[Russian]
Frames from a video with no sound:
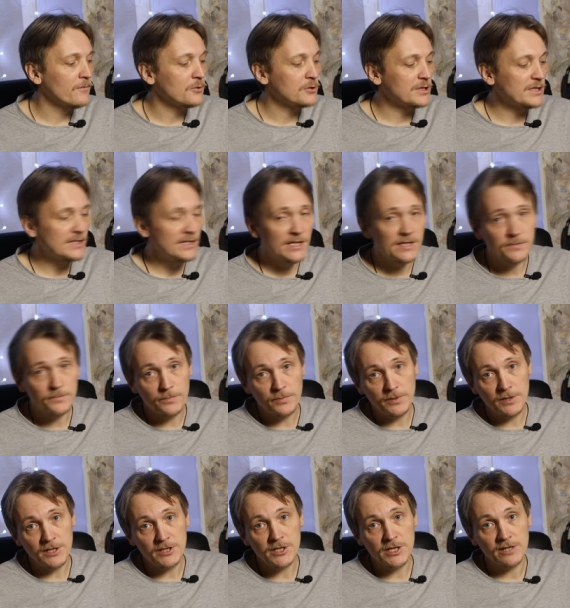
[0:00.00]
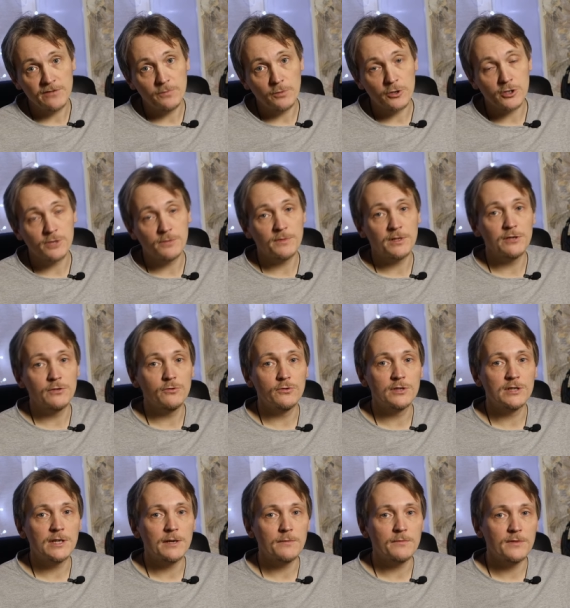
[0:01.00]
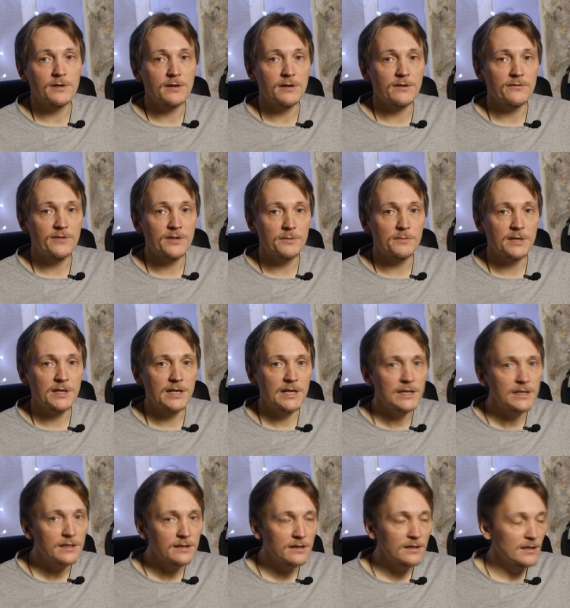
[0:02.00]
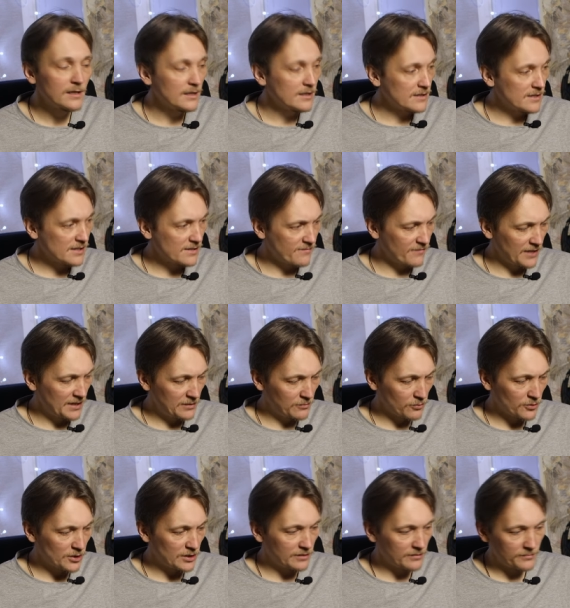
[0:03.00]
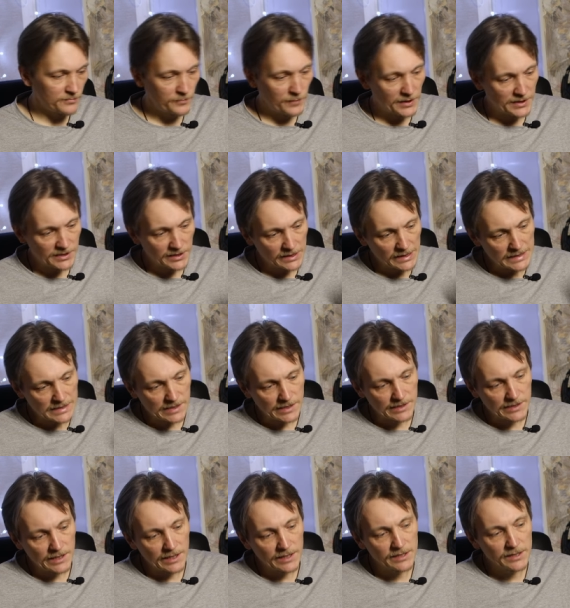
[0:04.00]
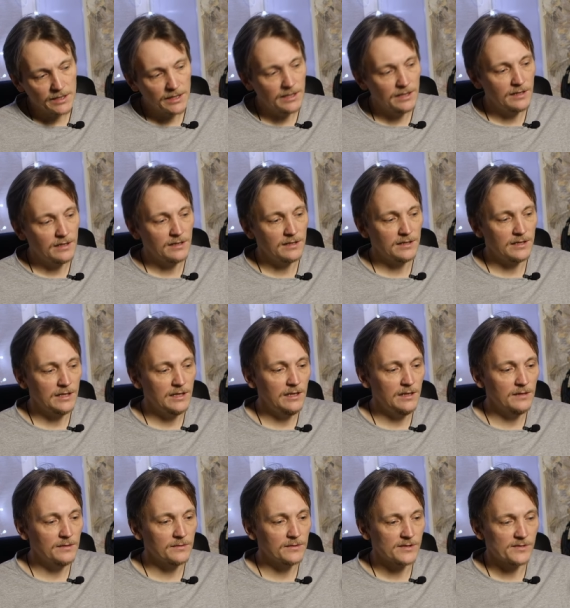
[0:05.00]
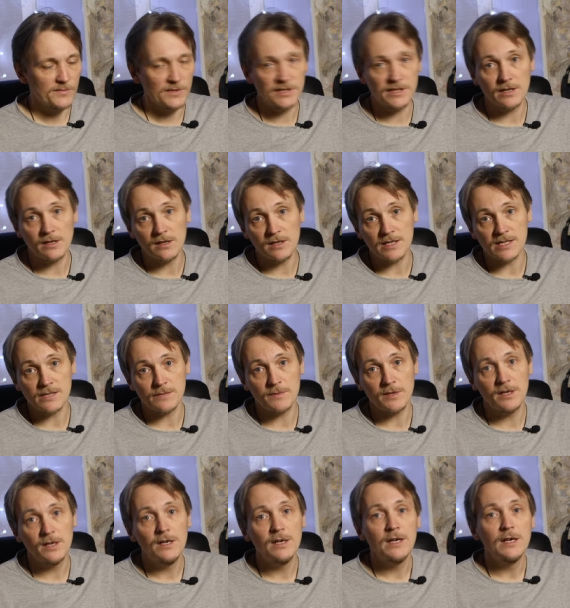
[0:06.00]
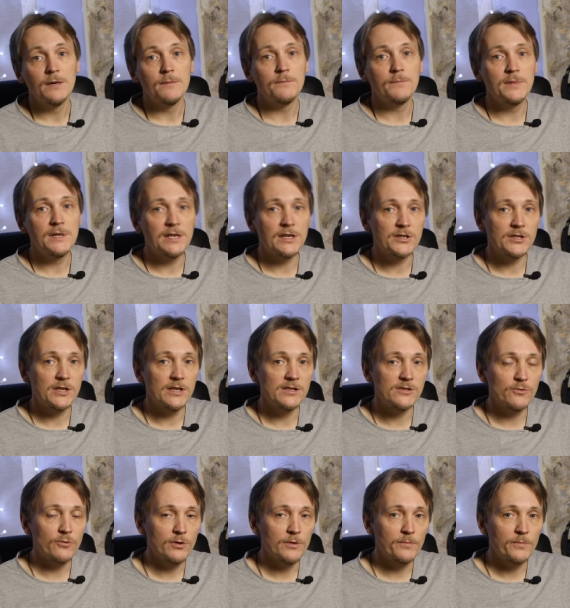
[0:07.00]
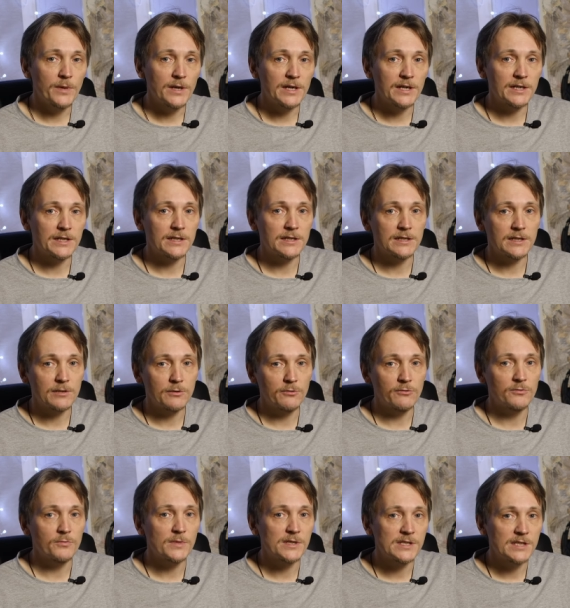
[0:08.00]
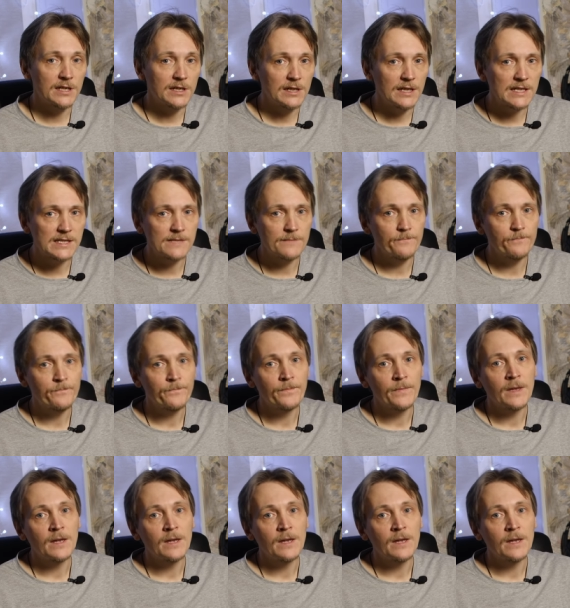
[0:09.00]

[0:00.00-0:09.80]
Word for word: Вот, и здесь приезжает в прошлом году к нам э, фирма Canon – со своей тоже презентацией техники и с мастер-классами. Мы решили с другом поехать на такой вот мастер-класс,